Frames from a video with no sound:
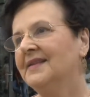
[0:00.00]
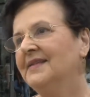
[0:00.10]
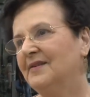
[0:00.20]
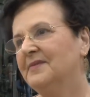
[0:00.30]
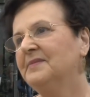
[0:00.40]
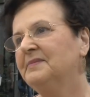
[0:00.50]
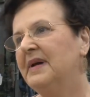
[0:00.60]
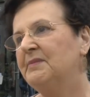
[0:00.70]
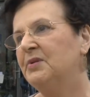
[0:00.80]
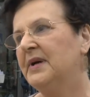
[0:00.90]
No,
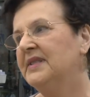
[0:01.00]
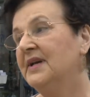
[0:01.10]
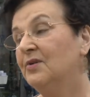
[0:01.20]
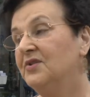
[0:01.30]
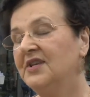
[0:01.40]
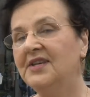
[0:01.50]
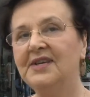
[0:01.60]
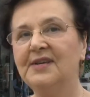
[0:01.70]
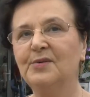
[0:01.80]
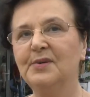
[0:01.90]
mamy ładne chodniki,